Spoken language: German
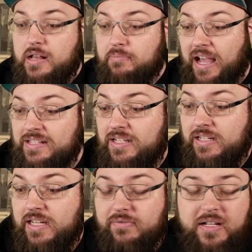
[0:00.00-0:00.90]
Preislich
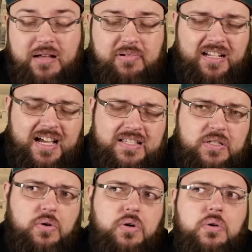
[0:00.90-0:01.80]
liegen wir da bei
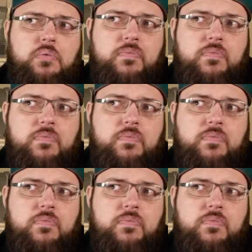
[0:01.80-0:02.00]
30 Euro